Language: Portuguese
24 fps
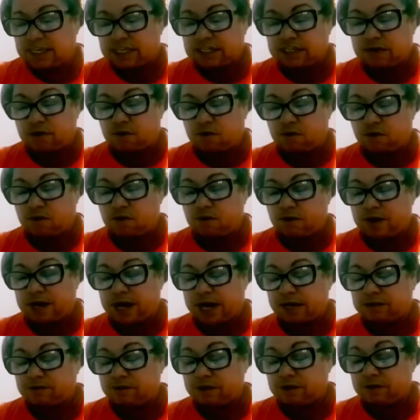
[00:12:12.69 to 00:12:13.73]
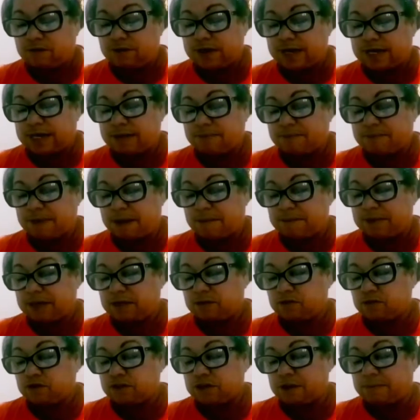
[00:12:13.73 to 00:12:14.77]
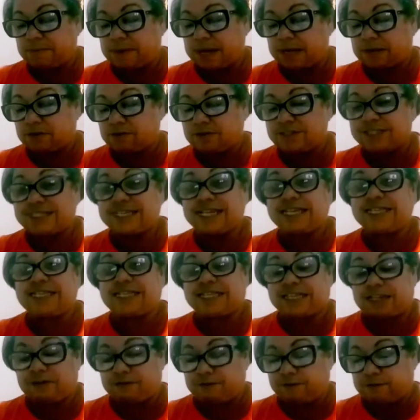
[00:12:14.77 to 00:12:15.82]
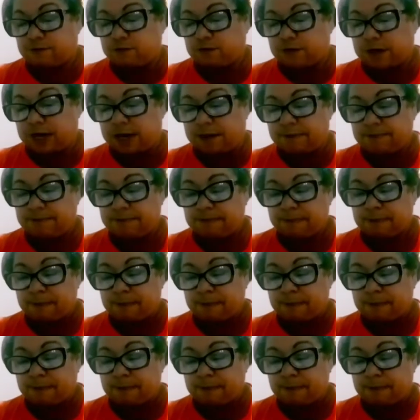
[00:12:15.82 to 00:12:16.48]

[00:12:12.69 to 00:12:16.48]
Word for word: são colocados em um equipamento chamado centrífuga